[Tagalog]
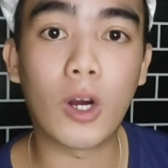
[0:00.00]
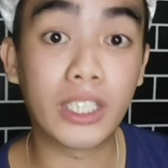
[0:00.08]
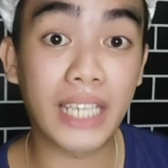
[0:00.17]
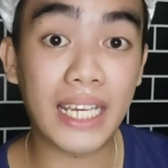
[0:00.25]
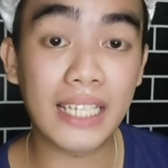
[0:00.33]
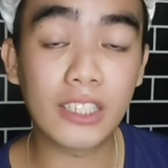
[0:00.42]
Or
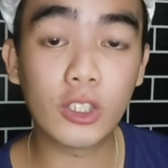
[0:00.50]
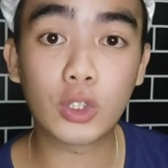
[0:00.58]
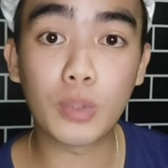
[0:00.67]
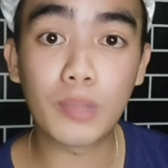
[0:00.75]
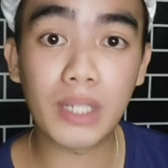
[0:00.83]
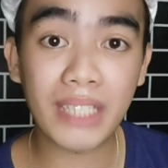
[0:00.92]
dahil
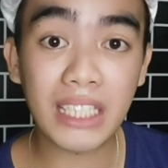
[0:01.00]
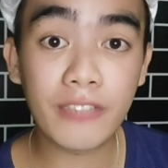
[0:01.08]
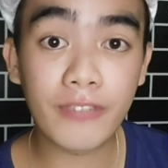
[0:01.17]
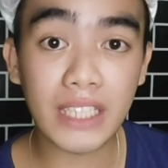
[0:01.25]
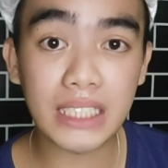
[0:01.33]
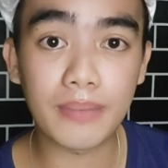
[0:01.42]
gusto mo lang
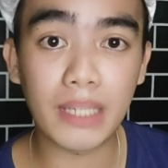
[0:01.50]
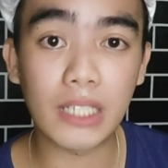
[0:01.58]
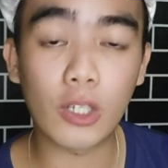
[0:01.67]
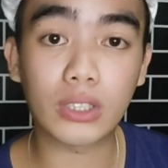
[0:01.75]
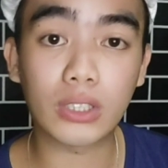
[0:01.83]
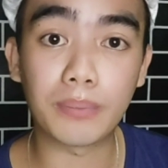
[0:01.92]
mag-invest na may
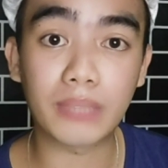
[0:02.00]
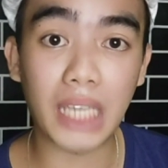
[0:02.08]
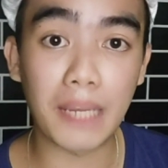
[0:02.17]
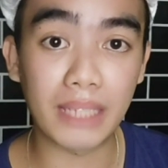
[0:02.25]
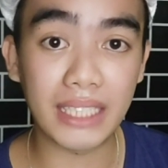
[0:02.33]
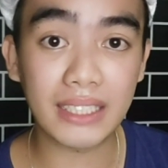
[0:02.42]
long-term
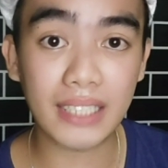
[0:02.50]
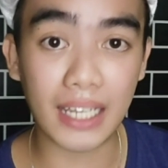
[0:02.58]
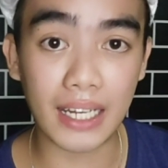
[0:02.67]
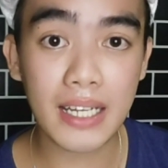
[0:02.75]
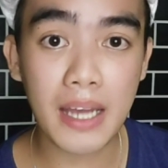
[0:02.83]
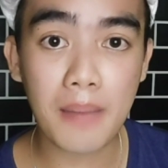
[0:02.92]
timeline
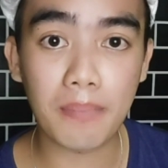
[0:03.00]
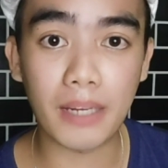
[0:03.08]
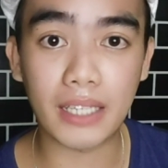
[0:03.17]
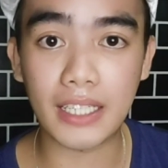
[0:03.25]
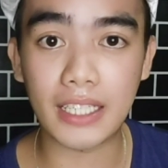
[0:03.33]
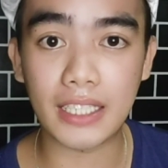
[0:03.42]
ka
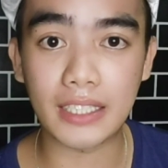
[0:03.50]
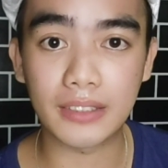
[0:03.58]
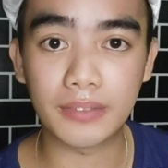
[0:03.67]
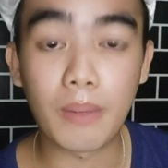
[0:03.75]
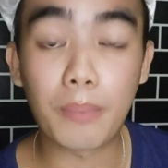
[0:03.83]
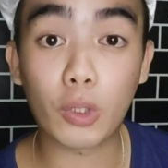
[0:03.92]
para
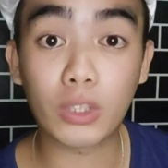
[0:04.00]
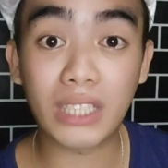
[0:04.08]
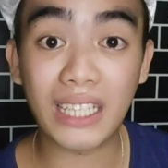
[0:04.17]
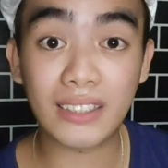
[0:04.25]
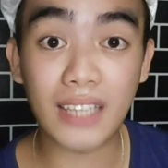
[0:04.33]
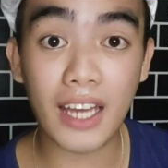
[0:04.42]

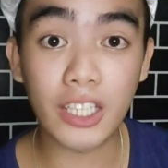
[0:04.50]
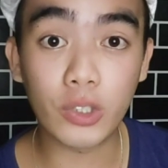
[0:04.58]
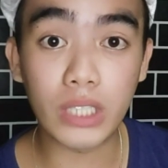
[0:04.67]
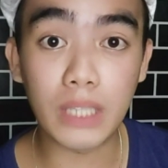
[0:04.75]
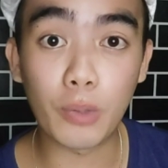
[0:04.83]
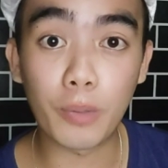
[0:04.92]
maprotektahan
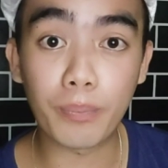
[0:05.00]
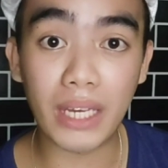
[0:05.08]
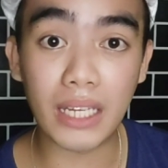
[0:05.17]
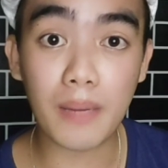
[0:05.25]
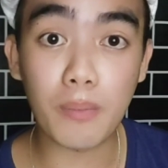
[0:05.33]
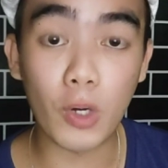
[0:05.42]
yung ipong
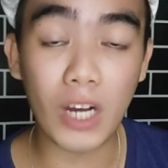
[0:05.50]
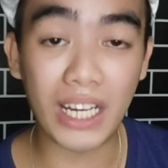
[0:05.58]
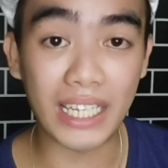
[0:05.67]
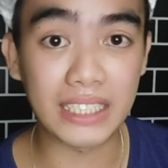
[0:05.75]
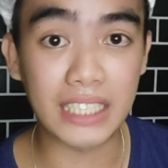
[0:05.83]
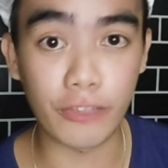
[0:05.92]
pera mo
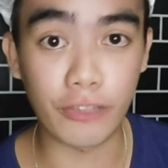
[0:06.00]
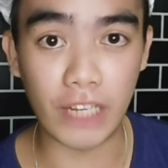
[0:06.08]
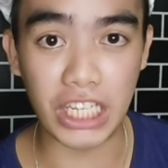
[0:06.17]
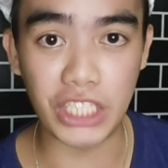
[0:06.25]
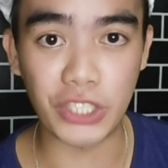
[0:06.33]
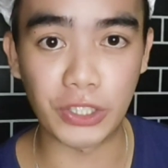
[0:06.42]
against
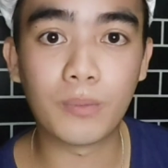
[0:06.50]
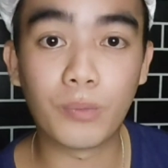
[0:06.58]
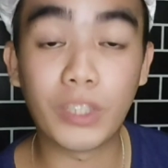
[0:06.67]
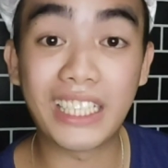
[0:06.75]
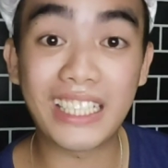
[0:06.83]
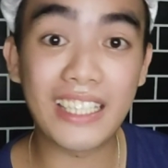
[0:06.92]
inflation.
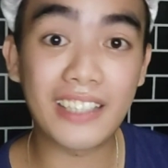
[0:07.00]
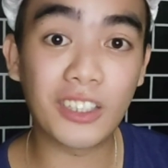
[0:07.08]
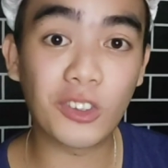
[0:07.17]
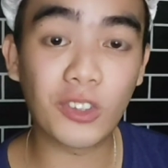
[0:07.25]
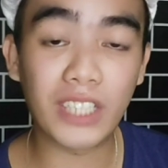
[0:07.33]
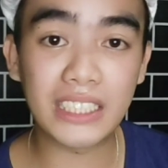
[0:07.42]
Pwede rin
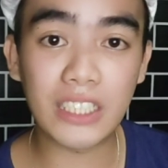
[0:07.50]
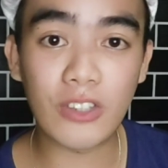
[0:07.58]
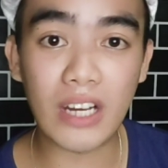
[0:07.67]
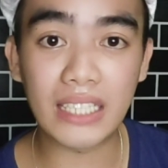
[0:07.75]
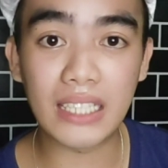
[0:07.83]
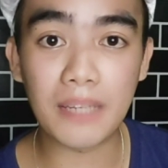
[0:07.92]
natin to guys
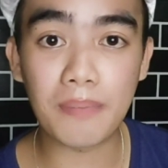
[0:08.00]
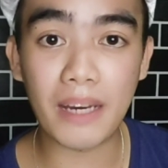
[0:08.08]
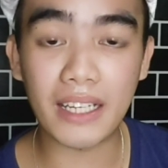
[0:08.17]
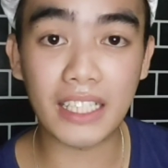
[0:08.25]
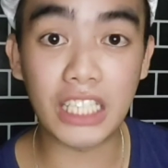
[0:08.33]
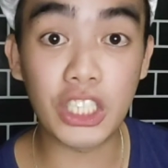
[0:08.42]
tawagin na
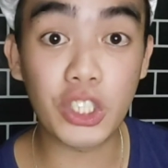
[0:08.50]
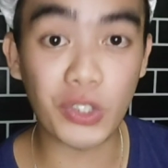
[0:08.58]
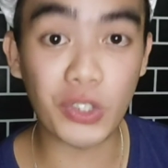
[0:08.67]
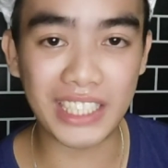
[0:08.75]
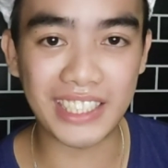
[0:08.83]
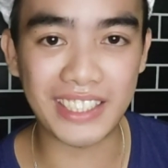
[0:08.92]
parang
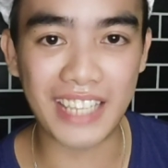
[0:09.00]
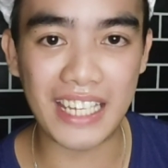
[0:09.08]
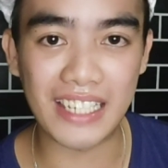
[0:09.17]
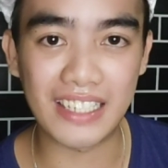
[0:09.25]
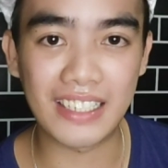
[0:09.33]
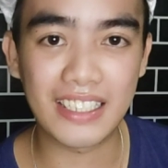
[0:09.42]
insurance
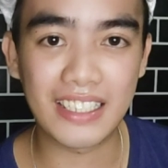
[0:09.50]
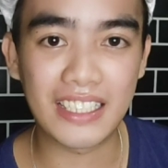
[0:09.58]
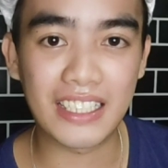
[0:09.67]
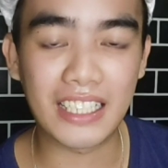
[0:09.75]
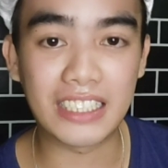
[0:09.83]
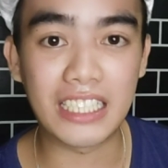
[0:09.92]
style.
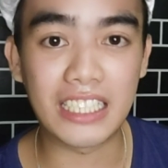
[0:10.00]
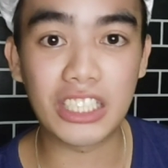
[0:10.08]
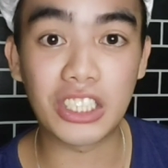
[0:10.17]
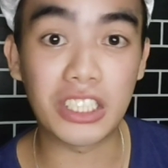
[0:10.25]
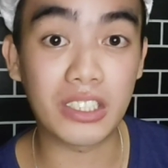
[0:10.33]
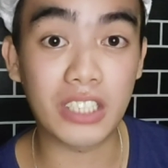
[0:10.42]
Kasi
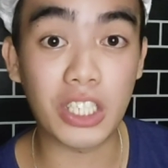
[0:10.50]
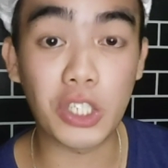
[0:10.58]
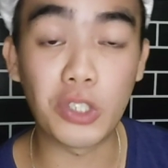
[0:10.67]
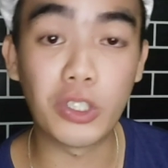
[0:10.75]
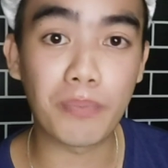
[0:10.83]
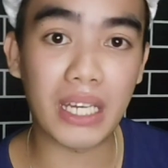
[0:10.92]

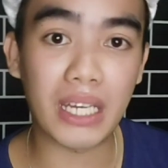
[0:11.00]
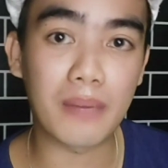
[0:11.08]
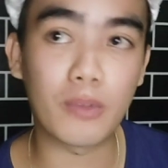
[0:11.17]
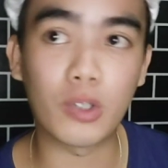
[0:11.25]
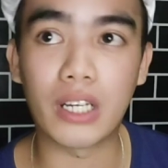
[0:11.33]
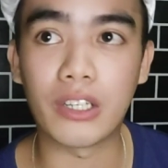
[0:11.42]
secured yung pera
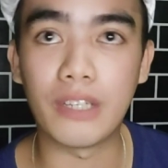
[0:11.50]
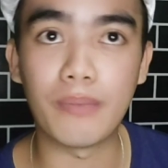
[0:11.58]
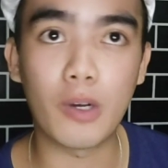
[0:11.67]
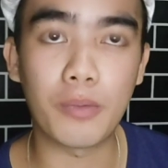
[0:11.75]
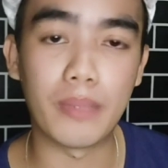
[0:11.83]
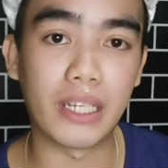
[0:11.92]
mo.
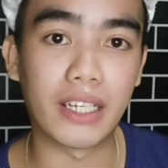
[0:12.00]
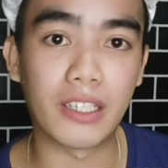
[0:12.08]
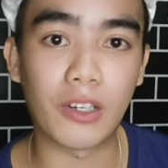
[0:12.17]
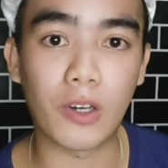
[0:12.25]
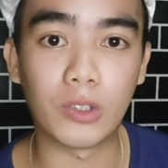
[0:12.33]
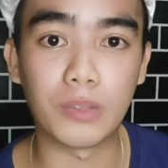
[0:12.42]
Halimbawa, bibili ka
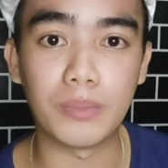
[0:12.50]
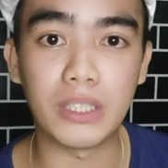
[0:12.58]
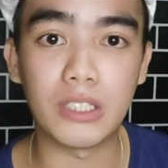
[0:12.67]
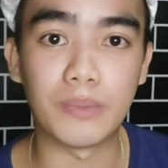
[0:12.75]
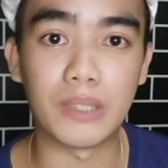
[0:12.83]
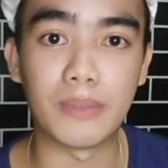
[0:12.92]
ng
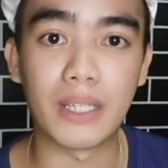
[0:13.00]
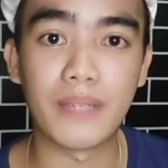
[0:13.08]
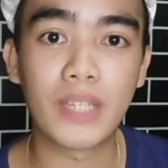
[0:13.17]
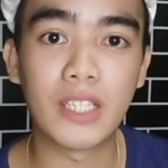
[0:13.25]
condominium, di ba?